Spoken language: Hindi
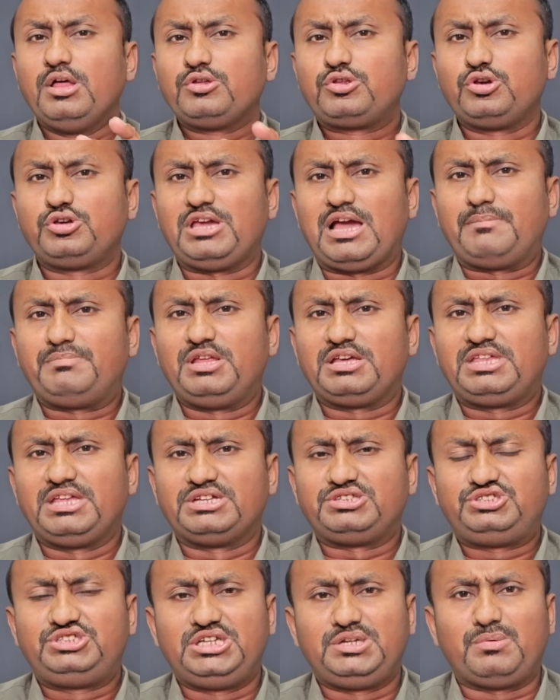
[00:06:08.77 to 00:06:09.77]
क्योंकि आप
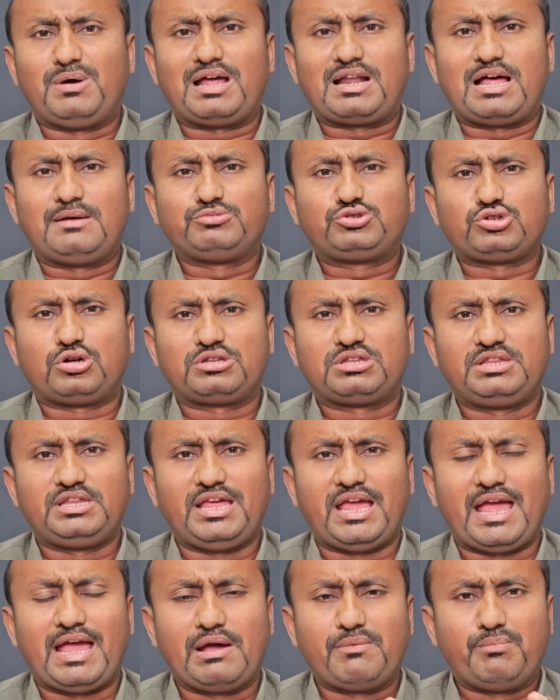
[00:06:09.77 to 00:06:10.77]
देखिए जीवाराम
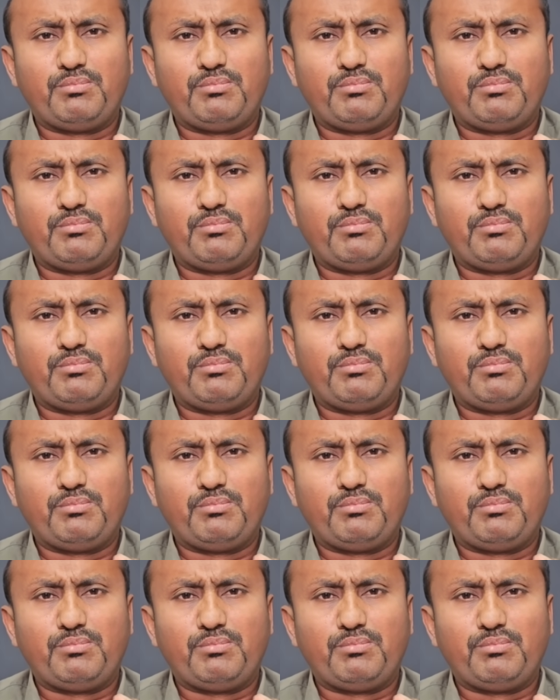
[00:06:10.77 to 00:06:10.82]
चौधरी है